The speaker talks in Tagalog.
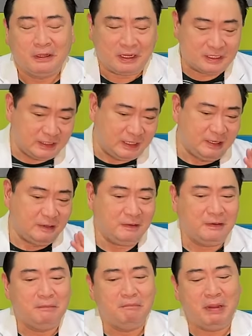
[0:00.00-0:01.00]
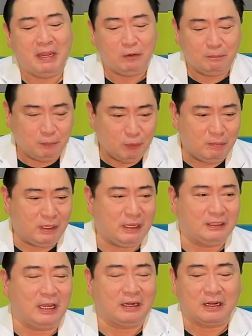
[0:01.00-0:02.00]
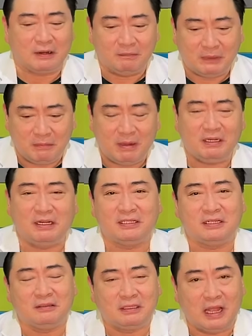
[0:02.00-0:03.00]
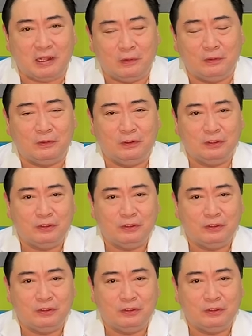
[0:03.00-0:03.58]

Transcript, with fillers: Kasi meron po mga nararamdaman ang isang tao